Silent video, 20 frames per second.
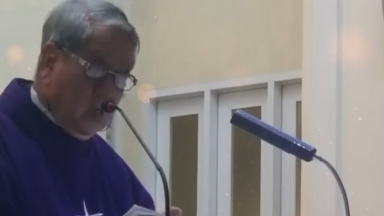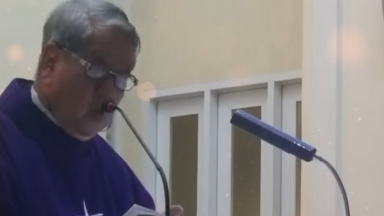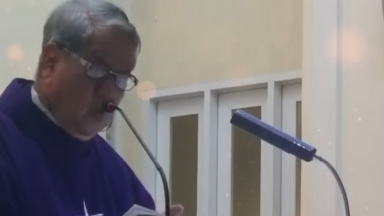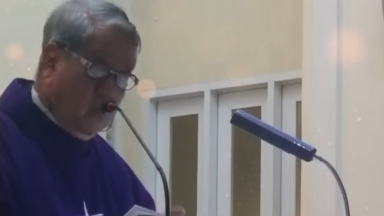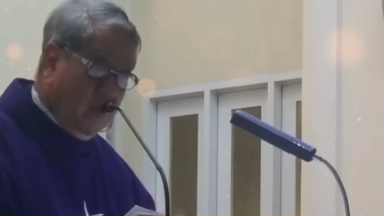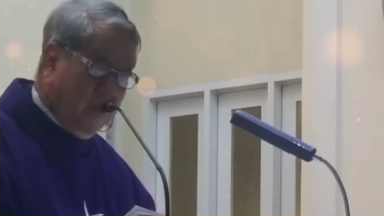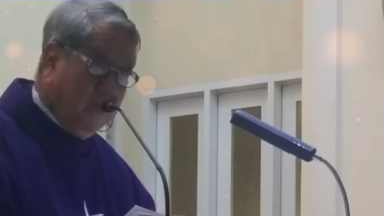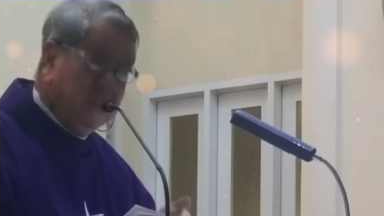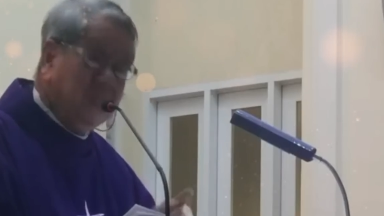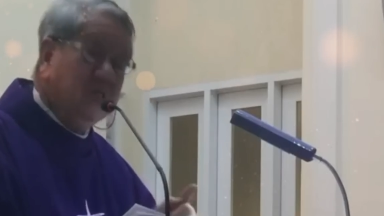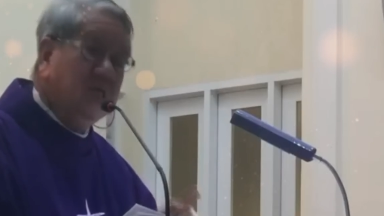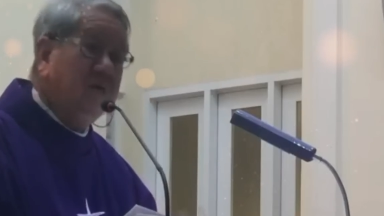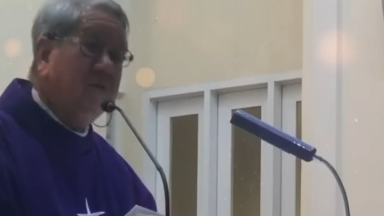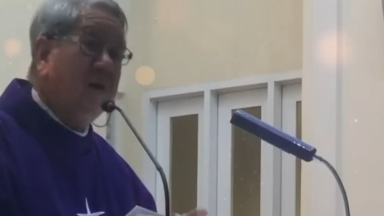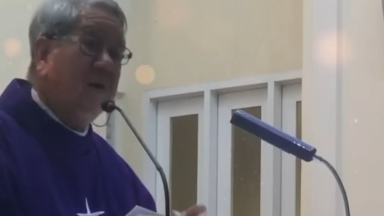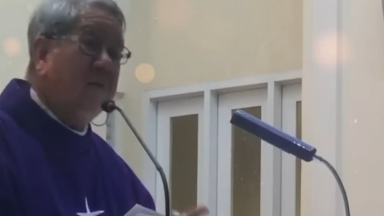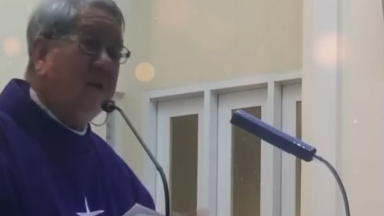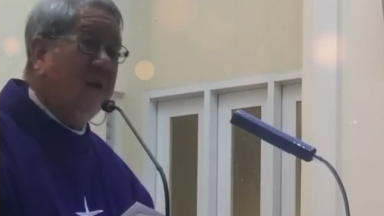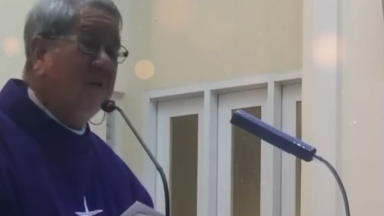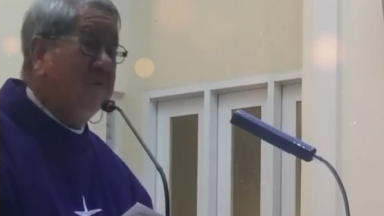câu ba mươi tư
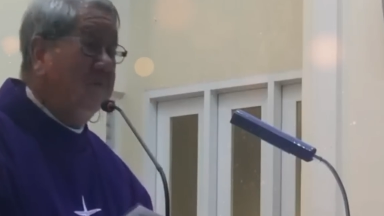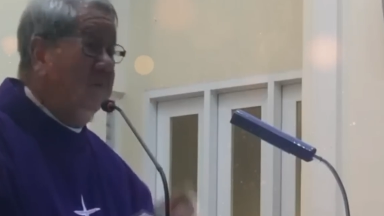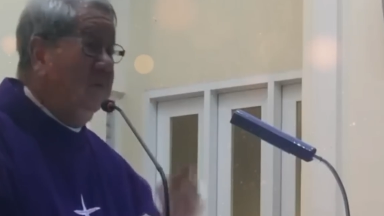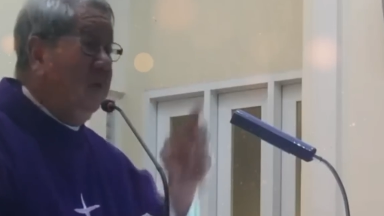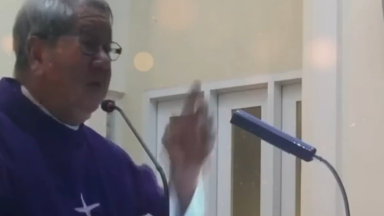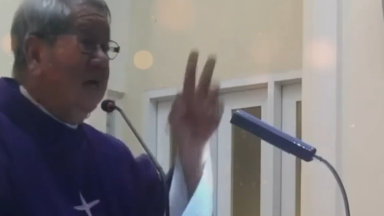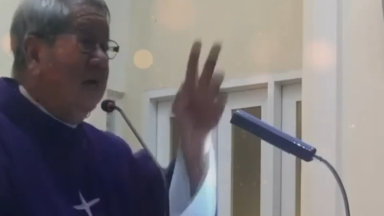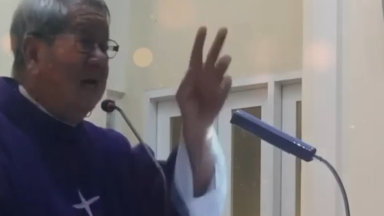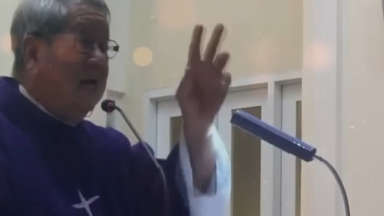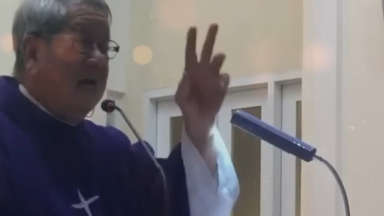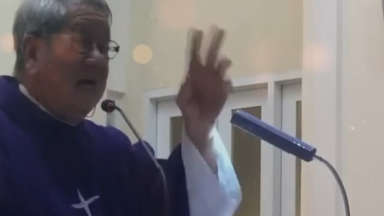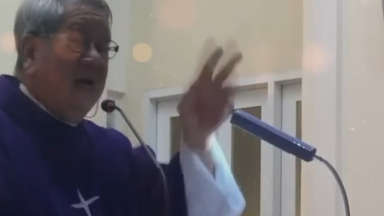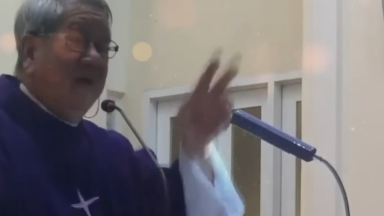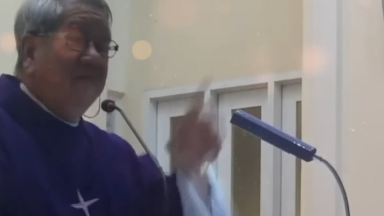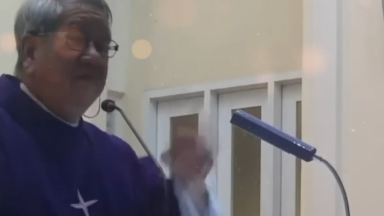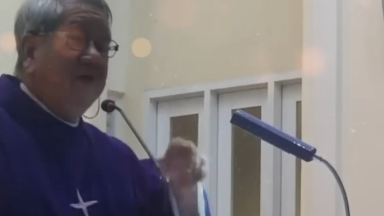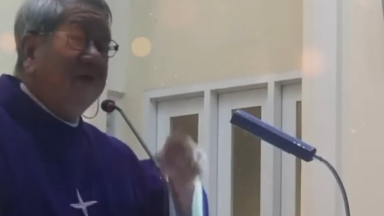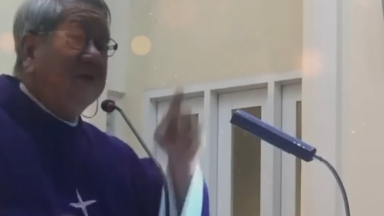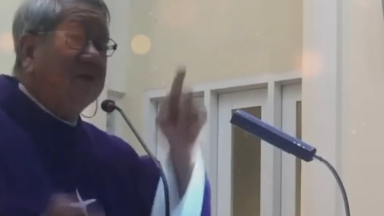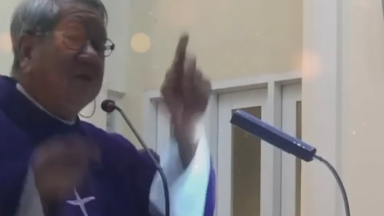ba mươi lăm.
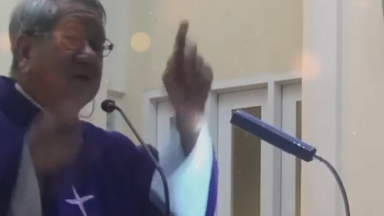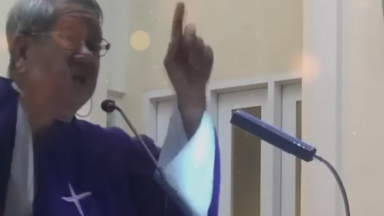Ngài viết